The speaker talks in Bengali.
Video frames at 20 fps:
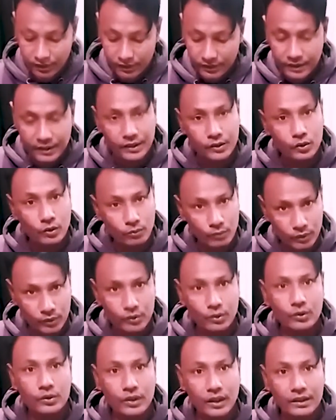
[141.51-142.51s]
সে
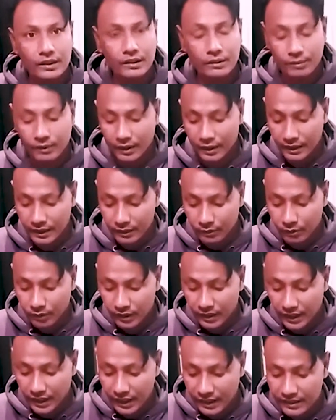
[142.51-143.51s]
সম্বন্ধেও জানতে পারলেন এবং
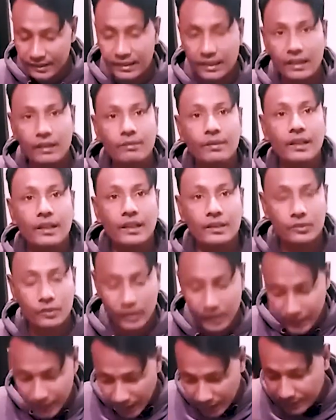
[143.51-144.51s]
হেয়ার সিরামের আসলে
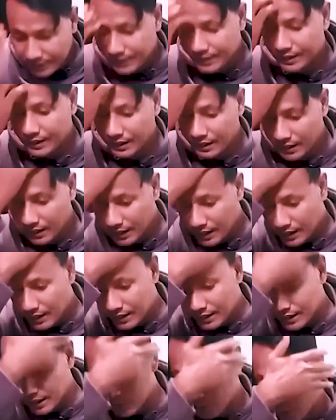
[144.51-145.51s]
কাজ কি সেই